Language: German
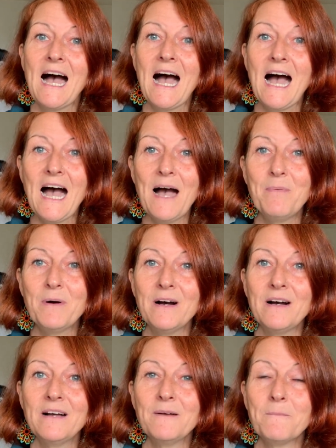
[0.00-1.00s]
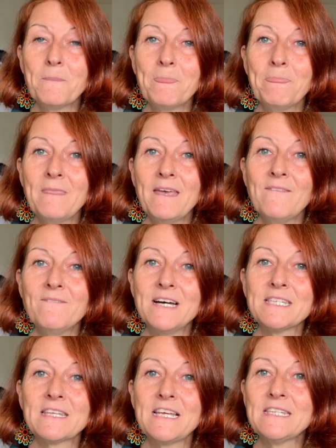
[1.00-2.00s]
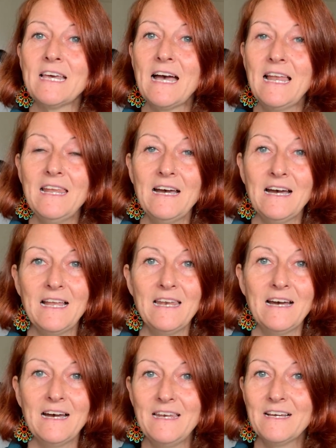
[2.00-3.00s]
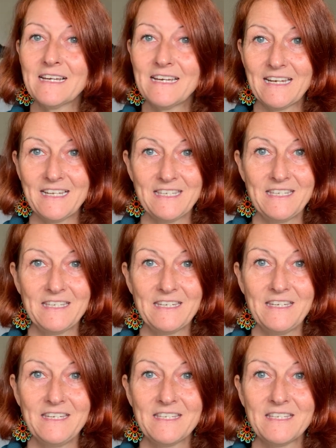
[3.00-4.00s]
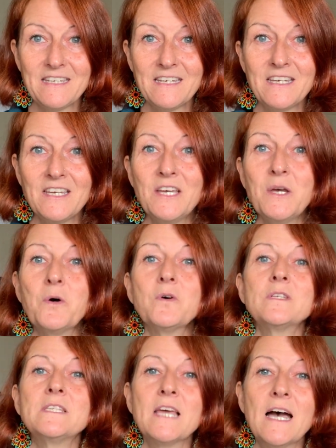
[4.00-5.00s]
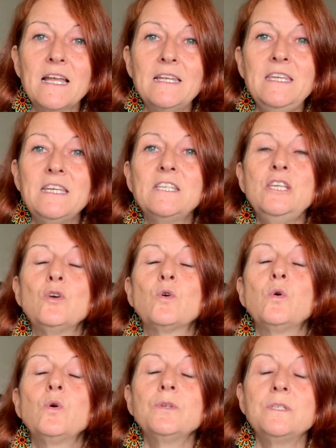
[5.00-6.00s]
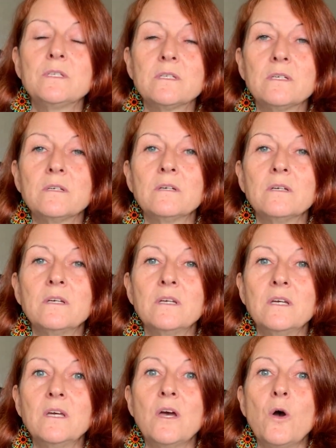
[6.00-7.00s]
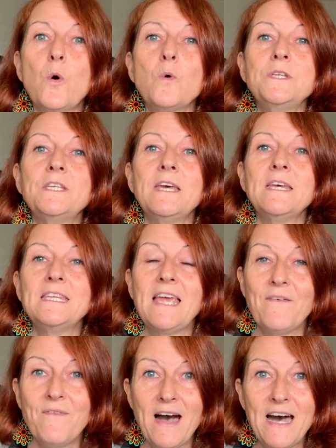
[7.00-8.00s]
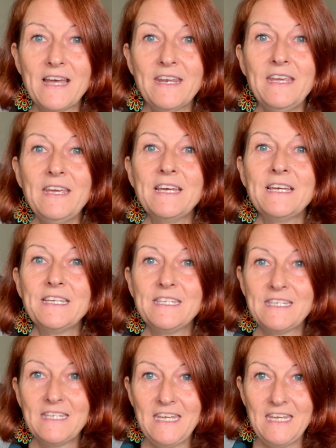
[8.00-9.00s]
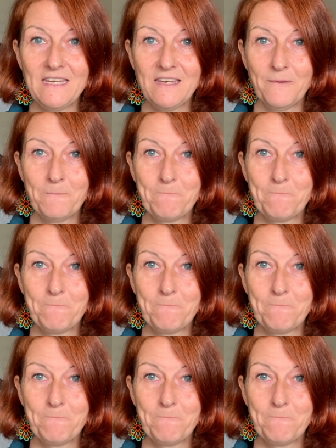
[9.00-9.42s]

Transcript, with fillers: Aber was das aller, aller, aller krasseste ist, und da liegt die Kunst und der wahre Segen.